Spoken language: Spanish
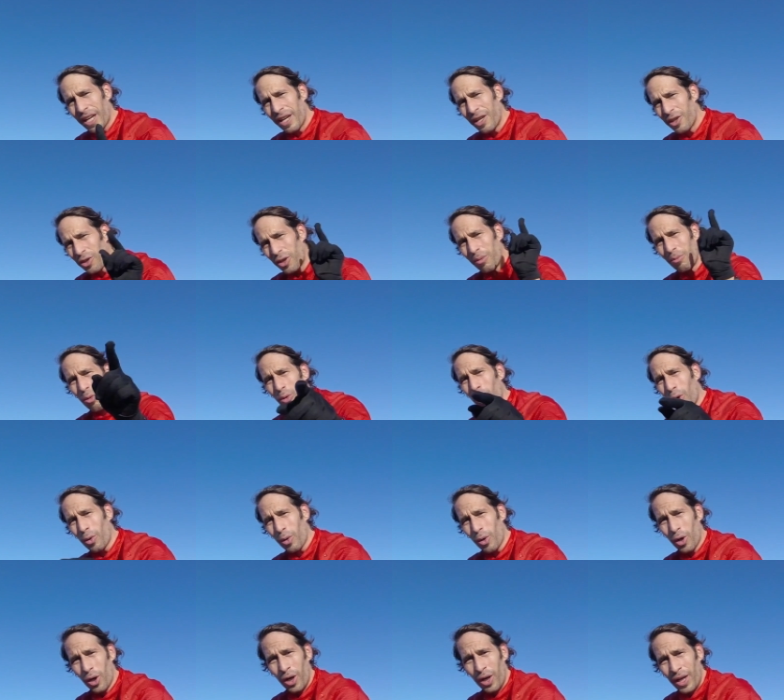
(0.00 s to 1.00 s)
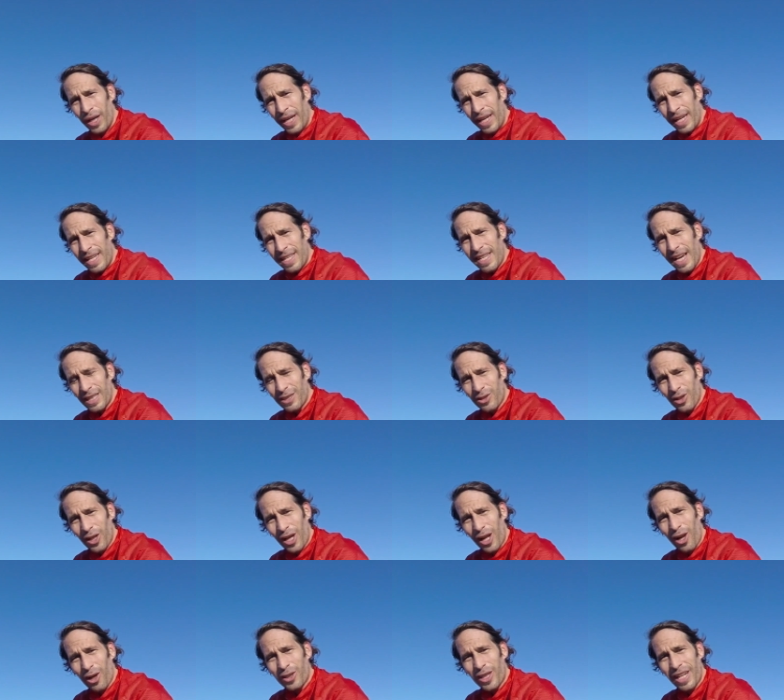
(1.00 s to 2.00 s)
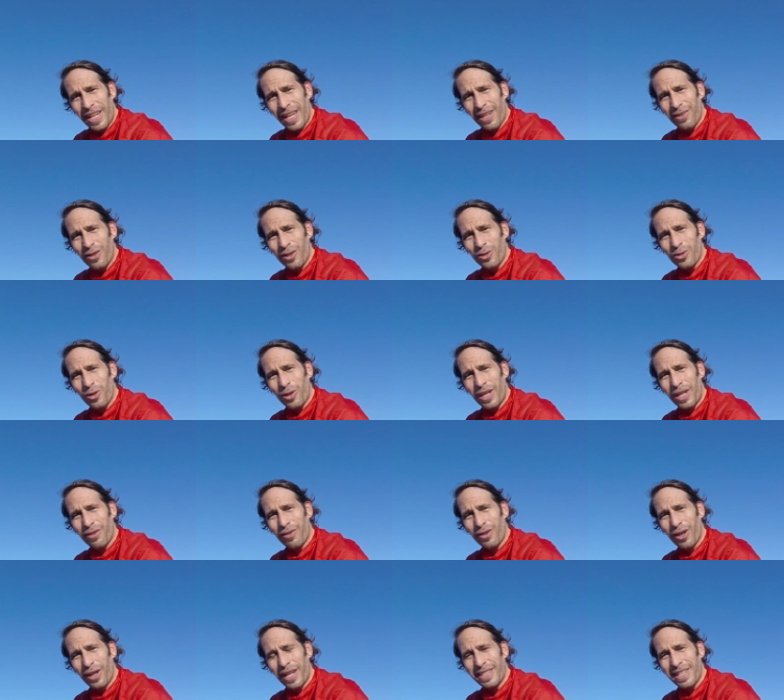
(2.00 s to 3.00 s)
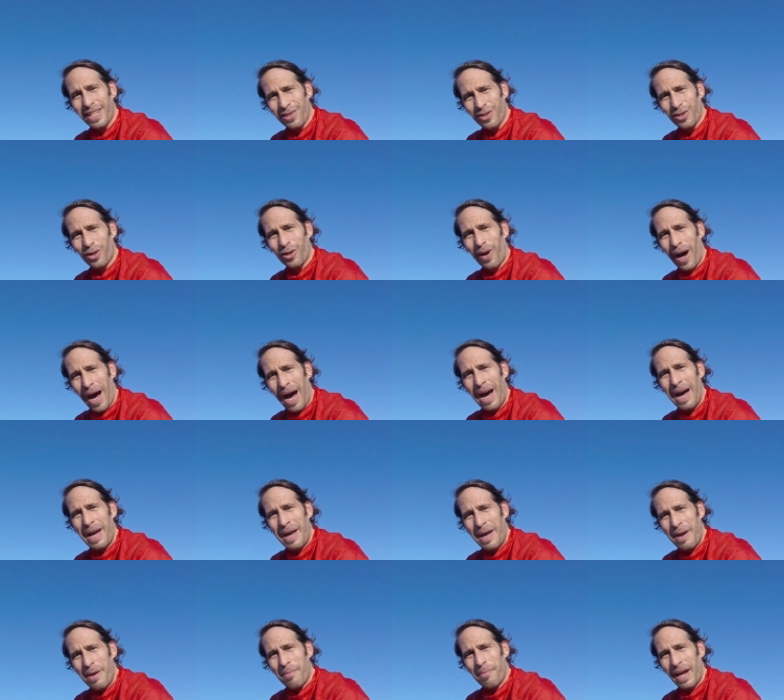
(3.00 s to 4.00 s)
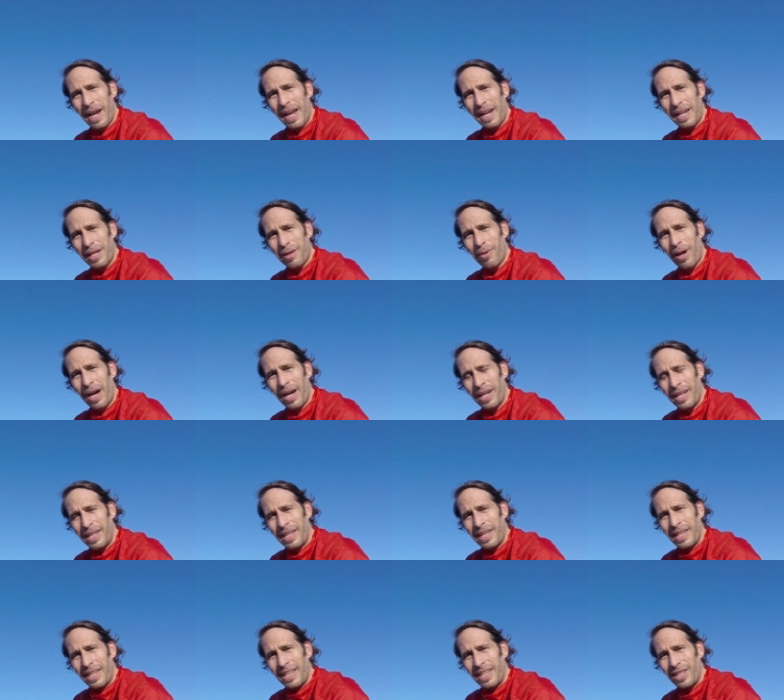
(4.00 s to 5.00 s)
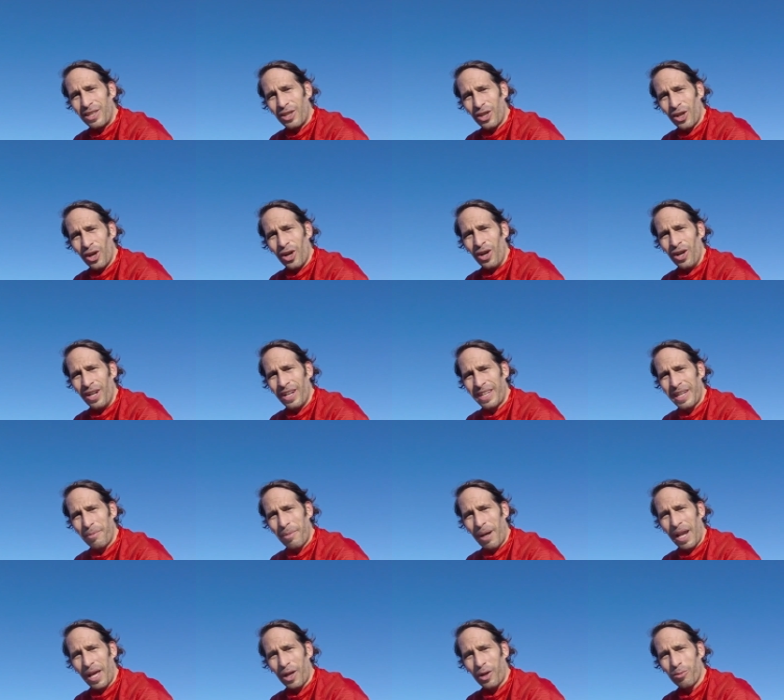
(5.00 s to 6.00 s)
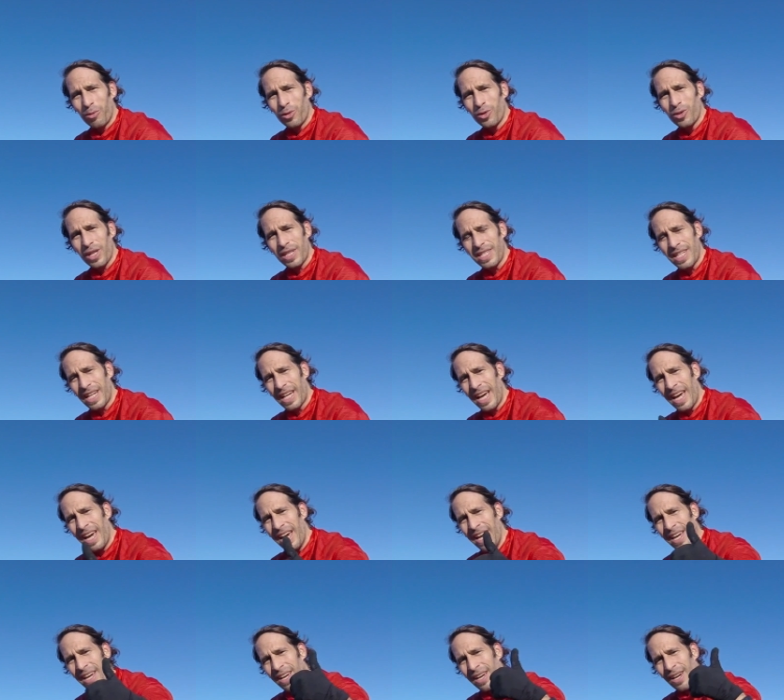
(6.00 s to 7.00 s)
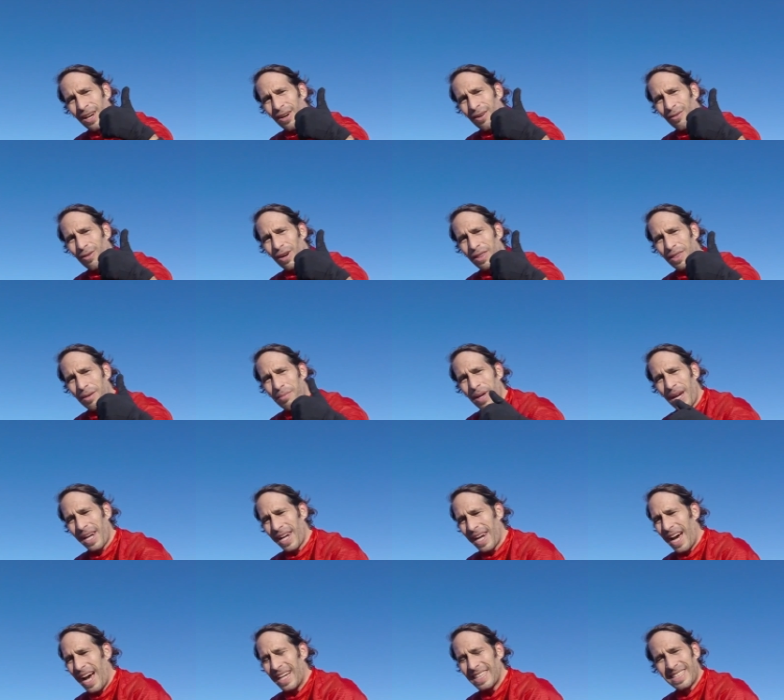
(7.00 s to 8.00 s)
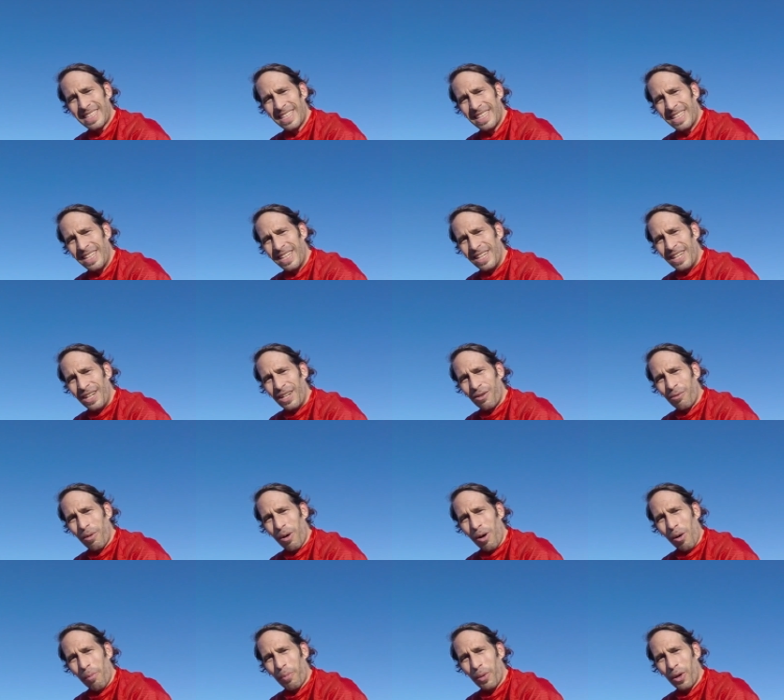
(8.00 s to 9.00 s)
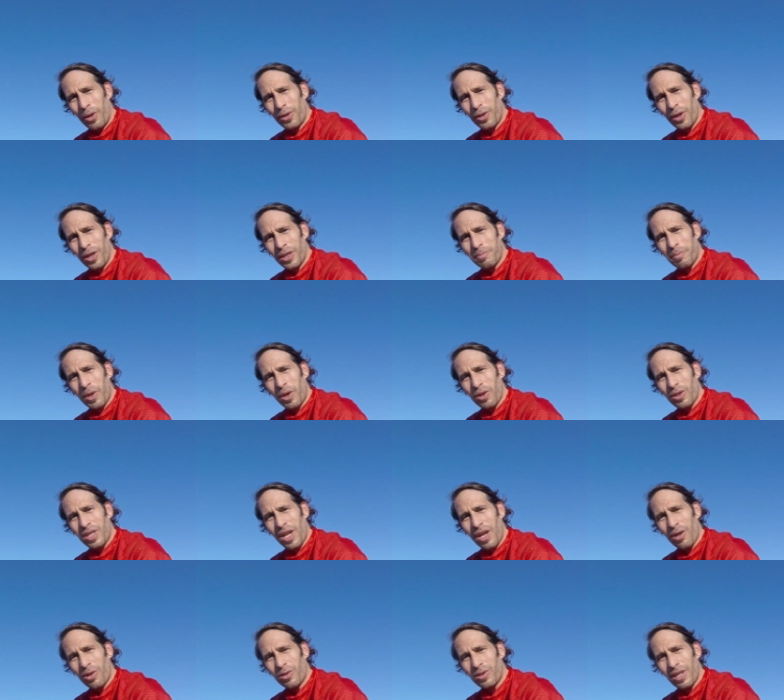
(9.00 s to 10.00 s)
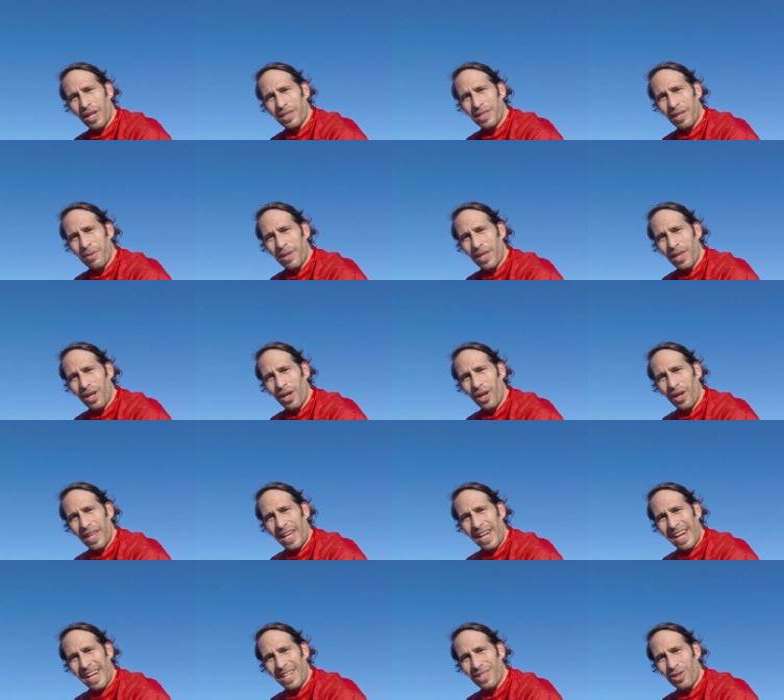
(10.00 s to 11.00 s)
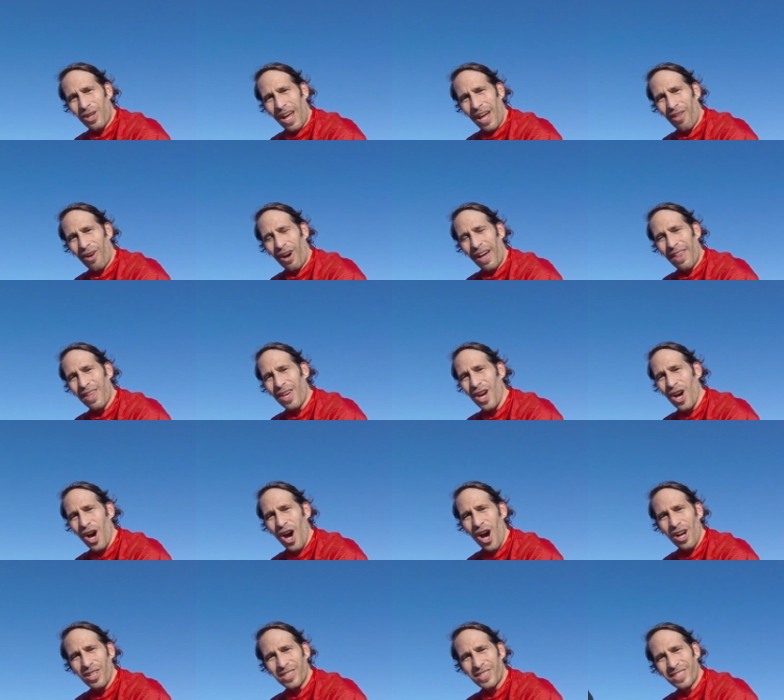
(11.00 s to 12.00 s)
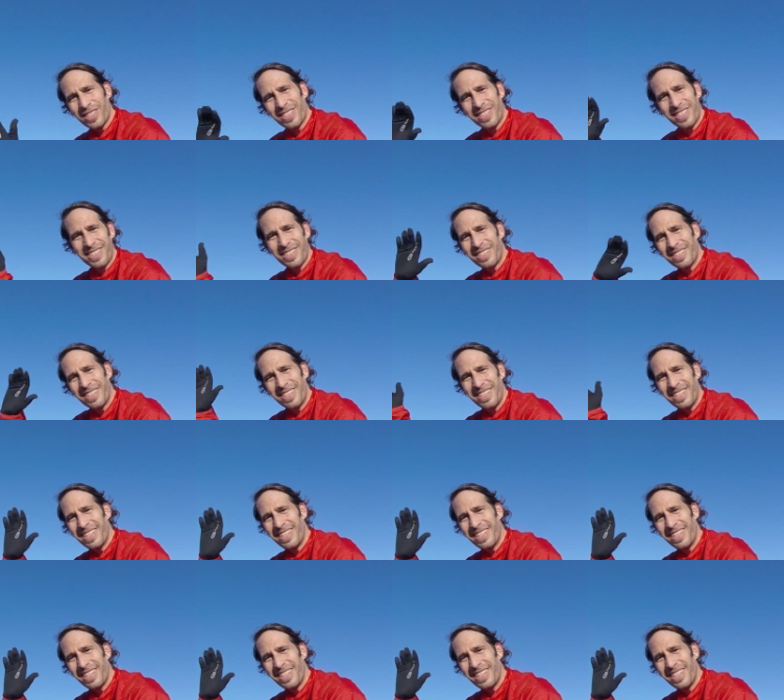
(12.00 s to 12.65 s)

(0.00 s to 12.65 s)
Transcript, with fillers: que dentro de un poco ya estoy en los 500 suscriptores y esto va para arriba y yo que me alegro mucho. Así que, fuerza y piernas, nos vemos pronto, espero que os haya gustado este vídeo del resolado. ¡Adiós!